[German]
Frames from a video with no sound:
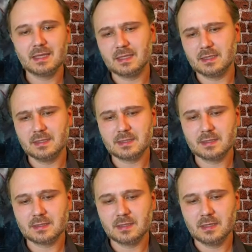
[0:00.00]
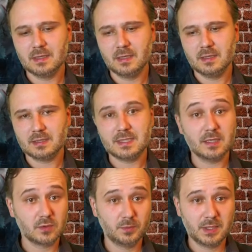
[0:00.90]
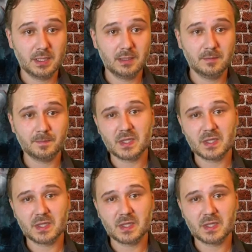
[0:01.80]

dann ist es sehr subtil,